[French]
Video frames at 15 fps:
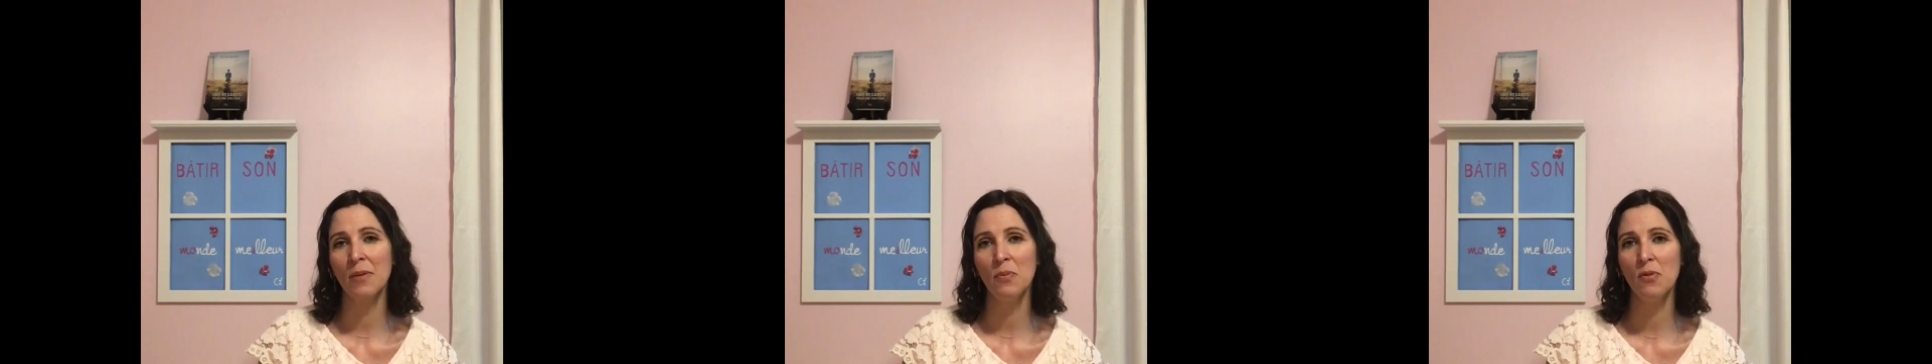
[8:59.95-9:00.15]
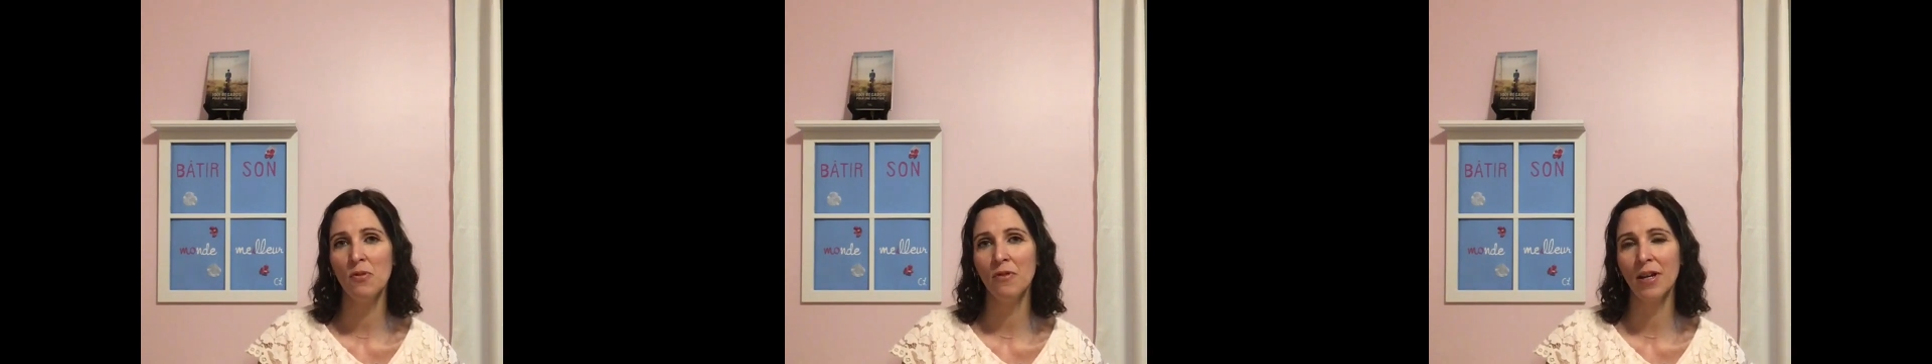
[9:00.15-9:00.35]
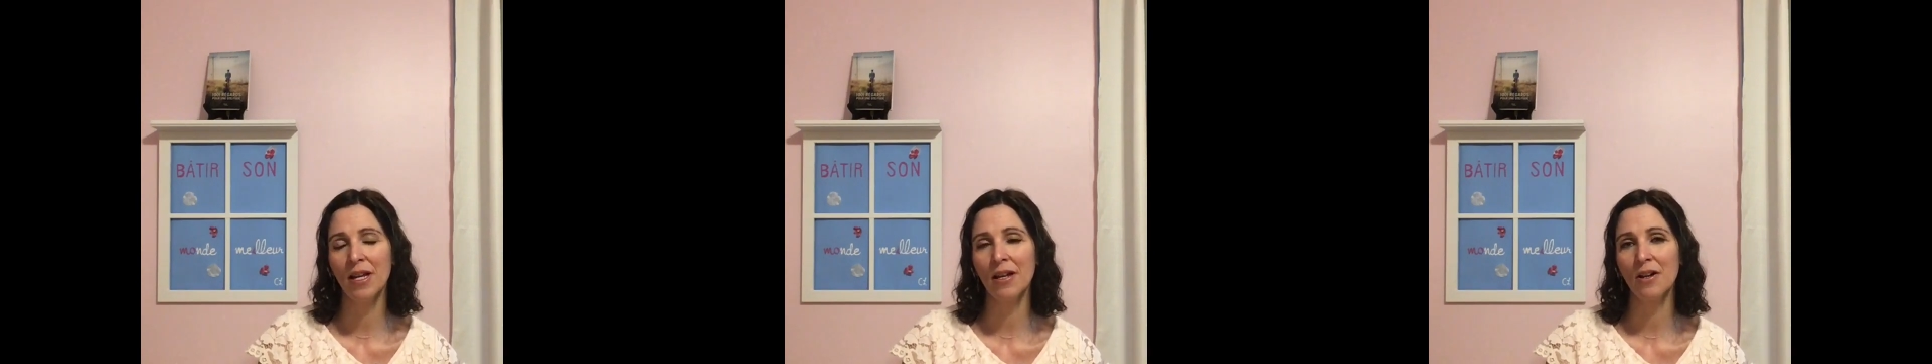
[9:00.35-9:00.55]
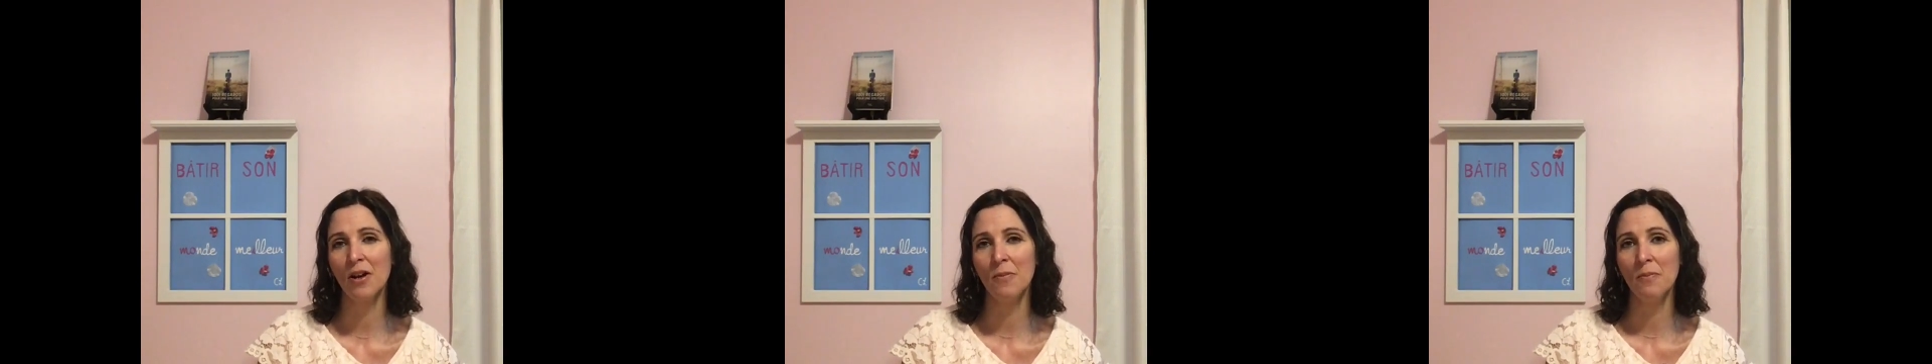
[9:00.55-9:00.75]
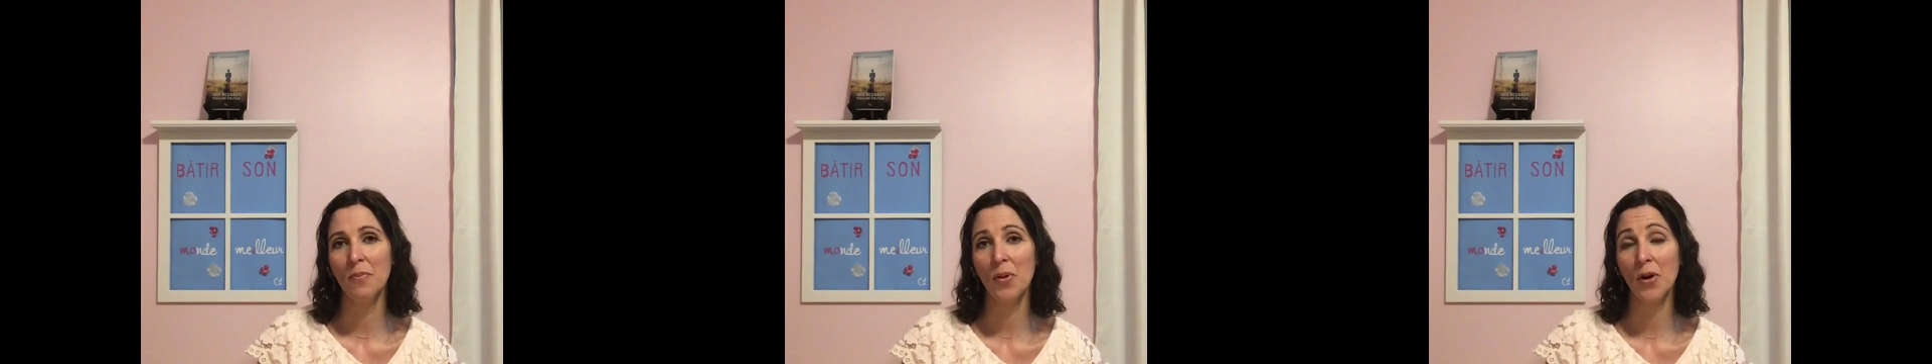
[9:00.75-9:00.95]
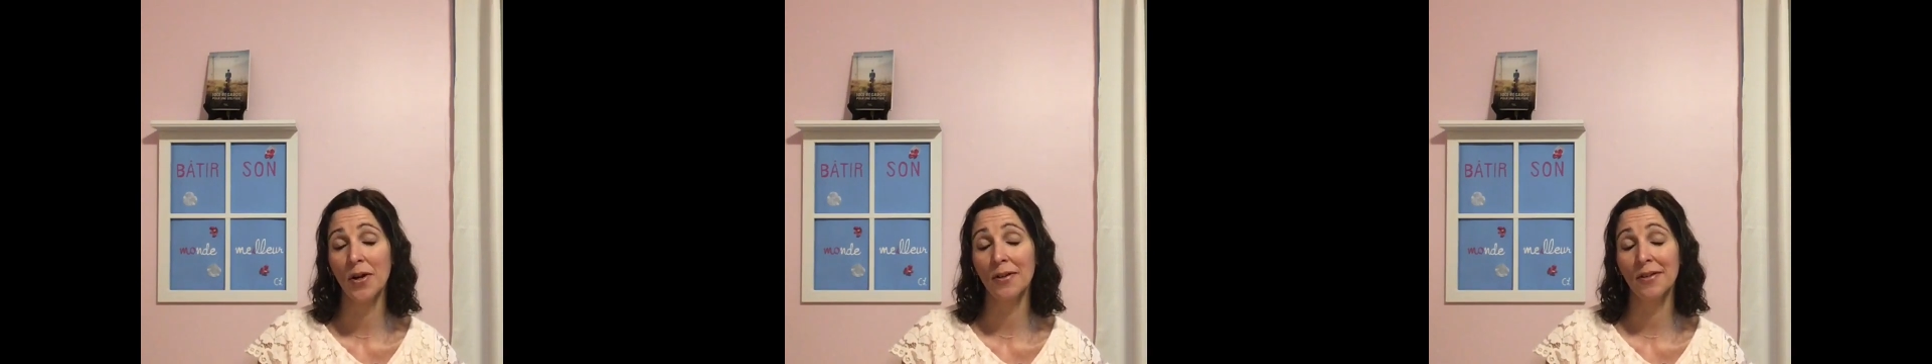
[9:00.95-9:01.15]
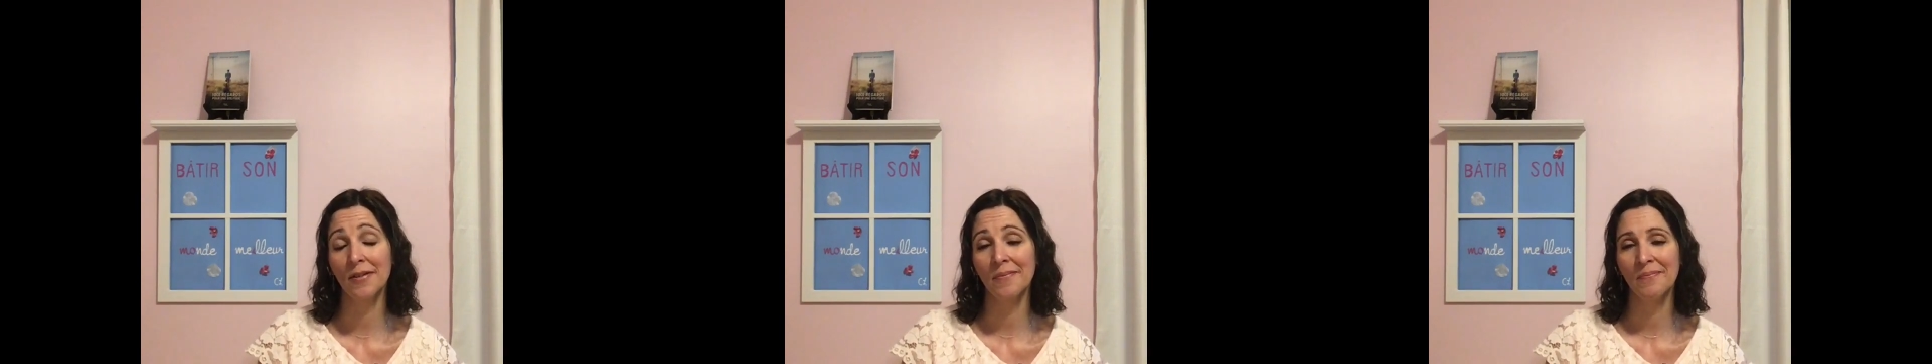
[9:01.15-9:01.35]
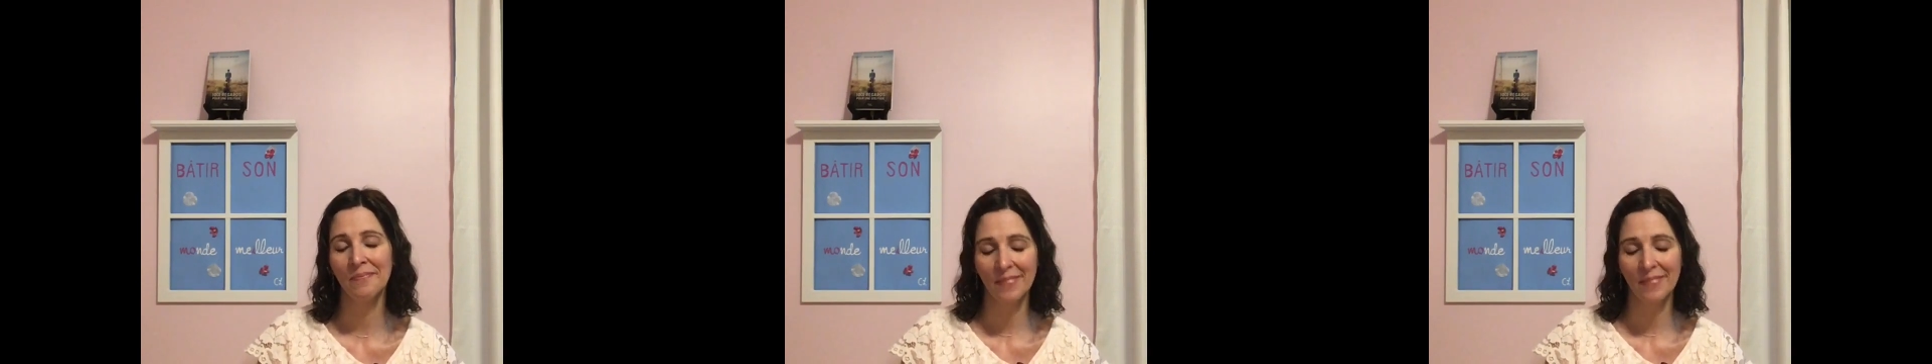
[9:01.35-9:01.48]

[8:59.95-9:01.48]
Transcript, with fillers: peut ouvrir comme porte.